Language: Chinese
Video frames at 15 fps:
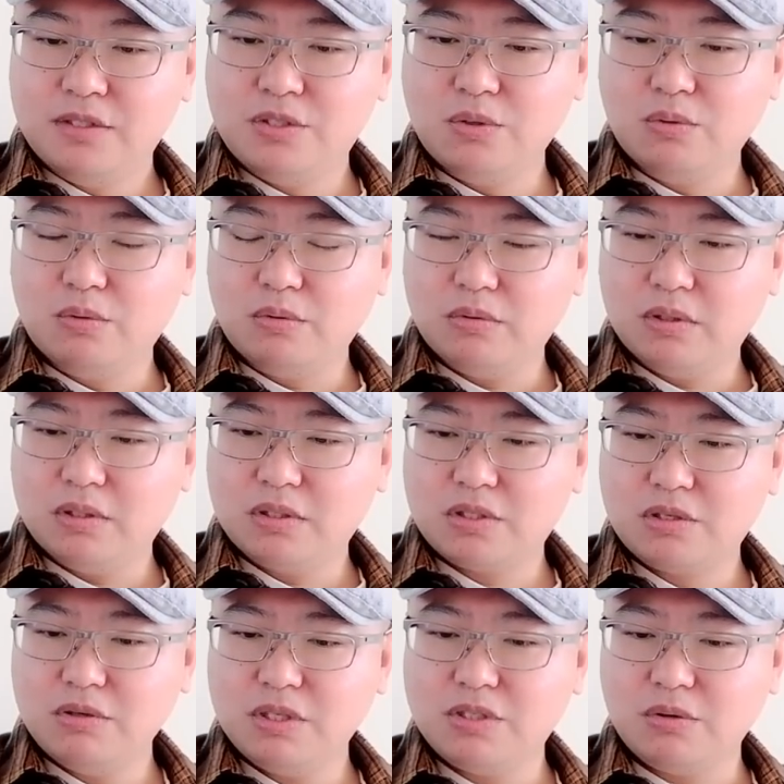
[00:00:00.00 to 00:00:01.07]
九
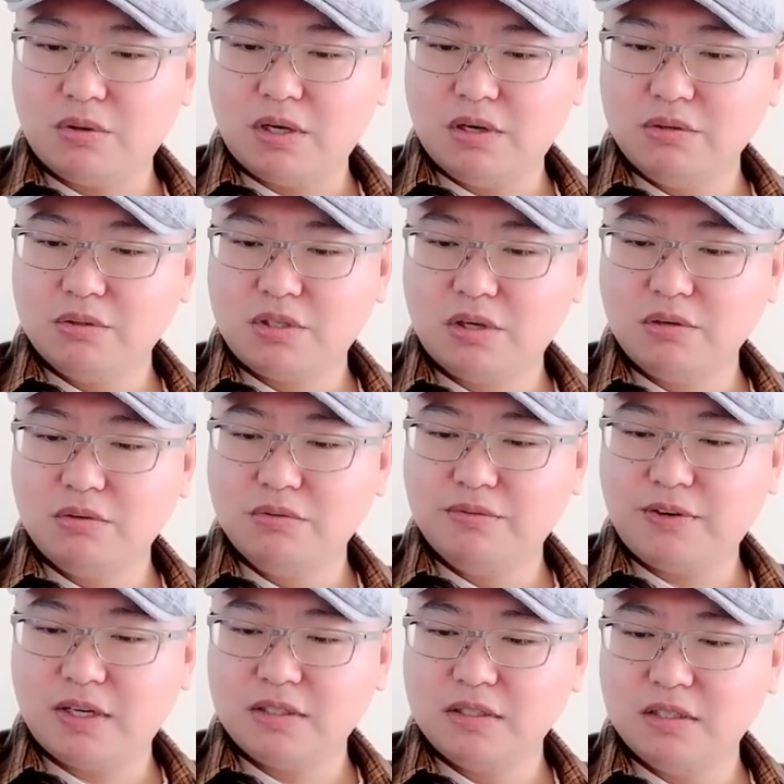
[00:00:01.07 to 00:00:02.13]
十月九号又成功
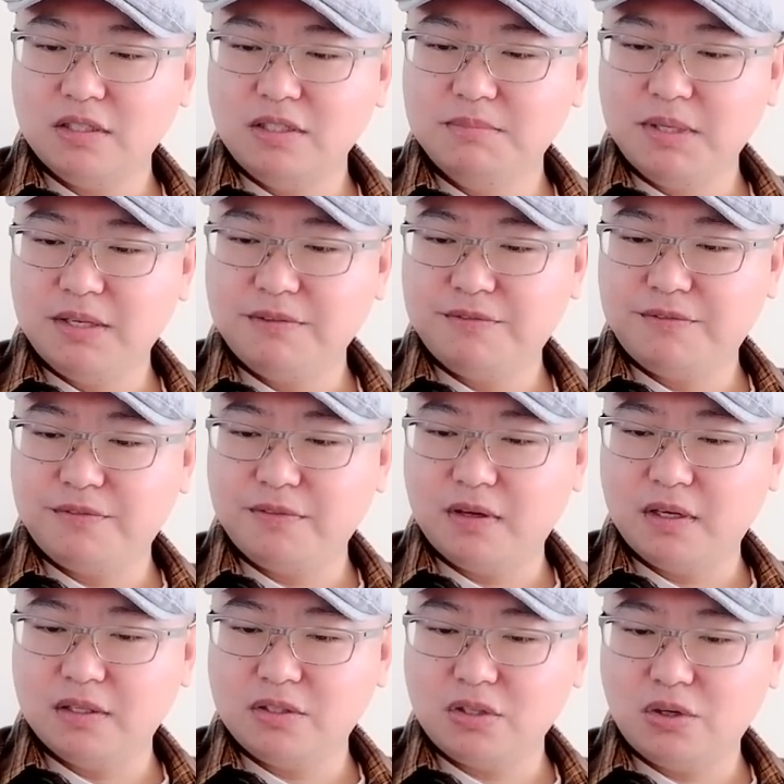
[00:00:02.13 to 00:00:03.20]
发射了一枚啊，